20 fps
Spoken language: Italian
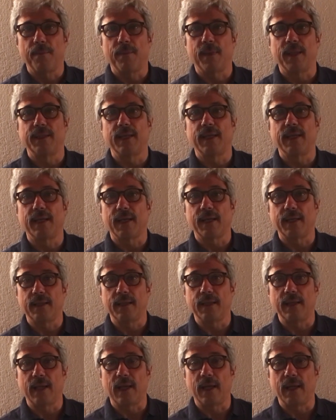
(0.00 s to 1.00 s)
ma dei
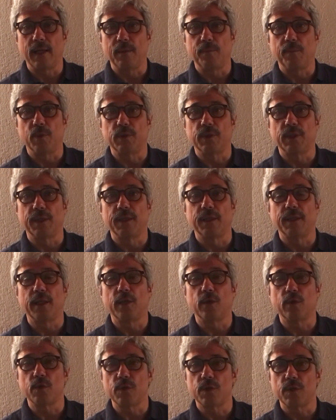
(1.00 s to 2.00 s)
cardinali, il potere dei
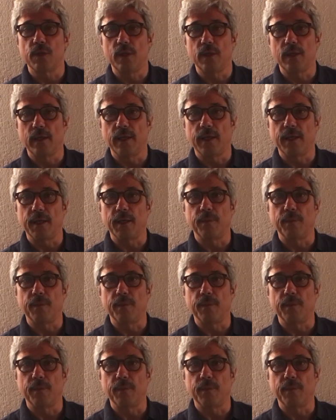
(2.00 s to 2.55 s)
consiglieri,